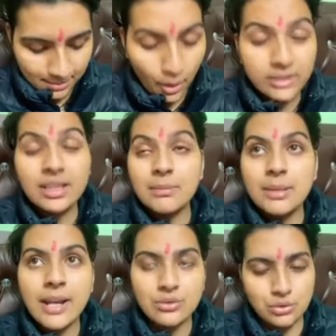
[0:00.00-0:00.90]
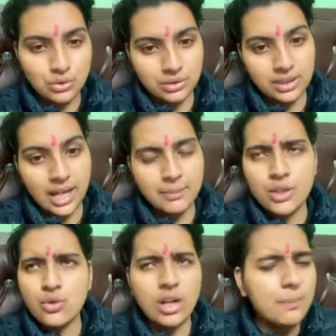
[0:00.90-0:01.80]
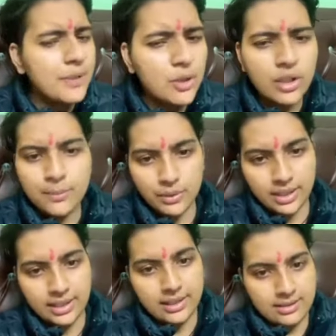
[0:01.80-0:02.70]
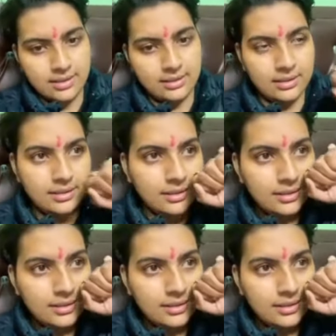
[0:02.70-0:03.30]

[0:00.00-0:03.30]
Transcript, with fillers: बहुत कमी महसूस होती है आपकी जो कभी कोई पूरी नहीं कर सकता